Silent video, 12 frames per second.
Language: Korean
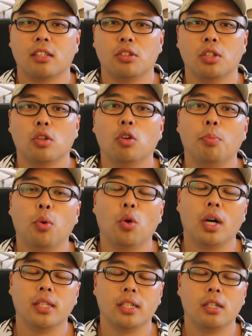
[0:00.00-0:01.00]
그리고
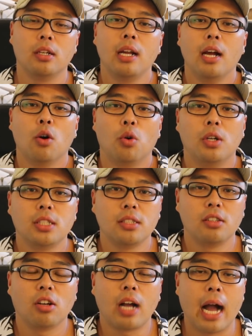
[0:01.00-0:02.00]
보안을
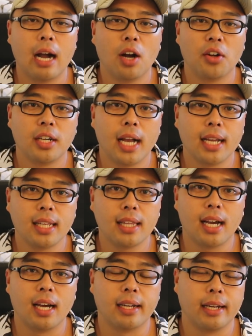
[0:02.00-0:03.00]
훨씬 더 강화를
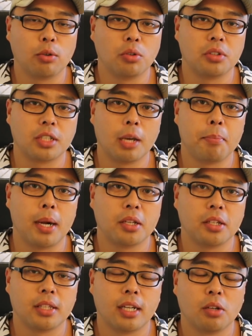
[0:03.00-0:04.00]
하겠다라고 그렇게
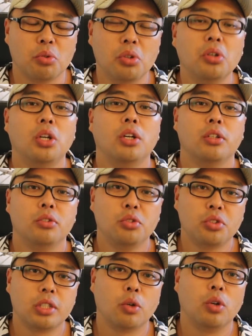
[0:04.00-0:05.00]
밝혔다라고
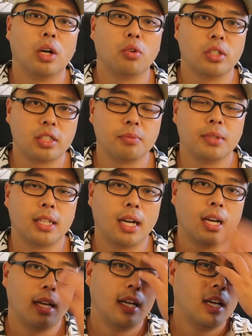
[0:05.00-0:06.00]
뉴스에 올라오고
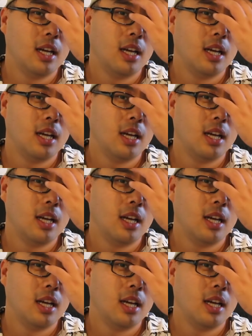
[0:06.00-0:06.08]
있습니다.